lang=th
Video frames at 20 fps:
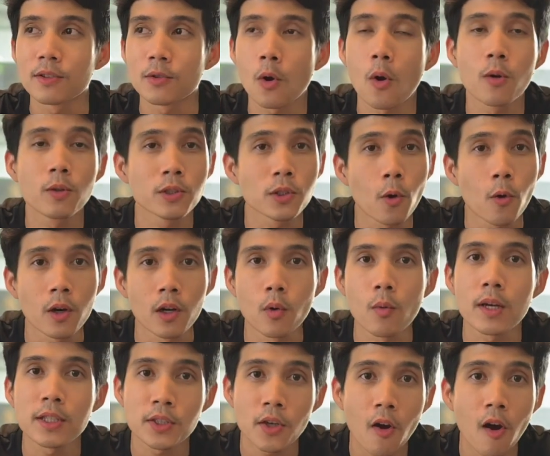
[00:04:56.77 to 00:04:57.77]
ตรงโจทย์ห
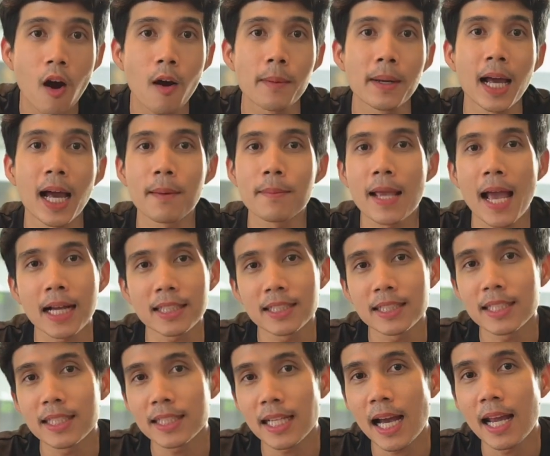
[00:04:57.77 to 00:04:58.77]
รือว่าชอบนะครับอยาก
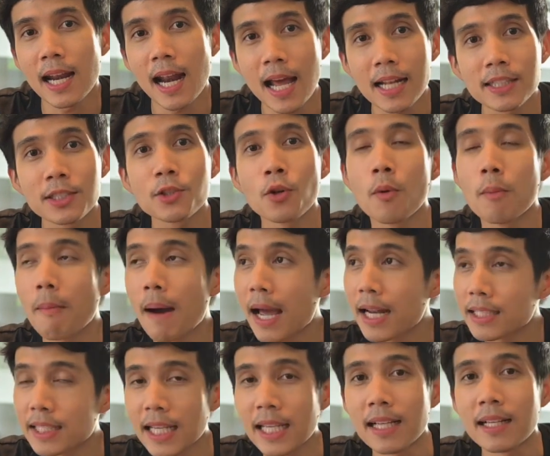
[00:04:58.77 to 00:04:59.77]
ที่จะนัดชม
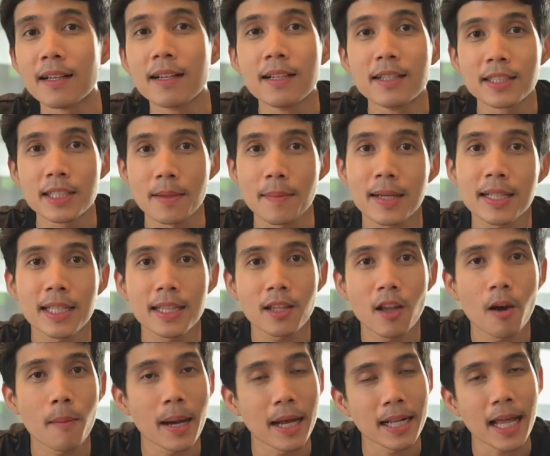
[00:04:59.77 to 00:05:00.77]
บ้านจริง สามารถติด
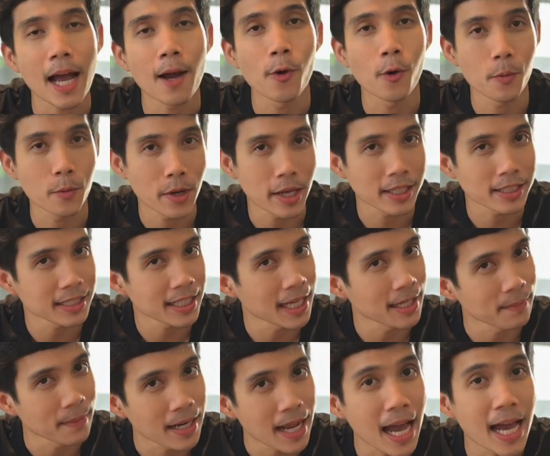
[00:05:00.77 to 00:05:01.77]
ต่อผ่านทางโฮมเรสเต
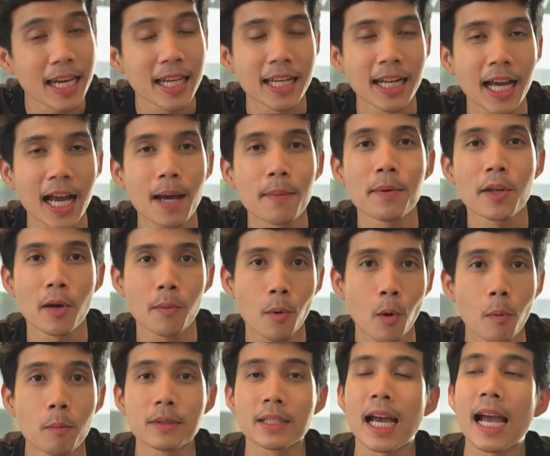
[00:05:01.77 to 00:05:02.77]
ทมาได้เลยนะครับเดี๋ยว
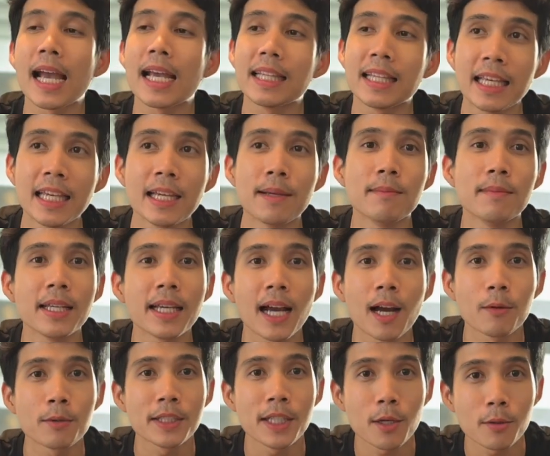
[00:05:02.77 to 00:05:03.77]
ผมจะให้ทีมที่
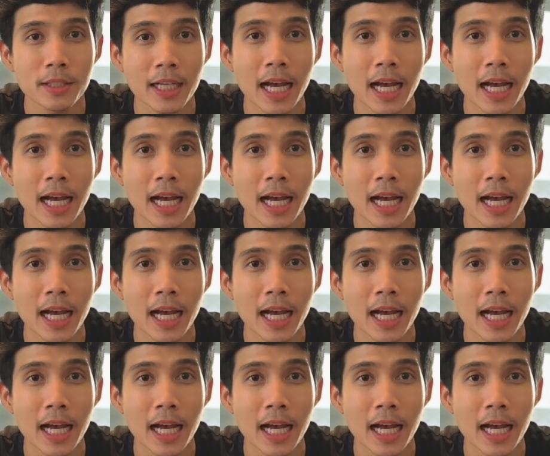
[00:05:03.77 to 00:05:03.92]
เขาเชี่ยว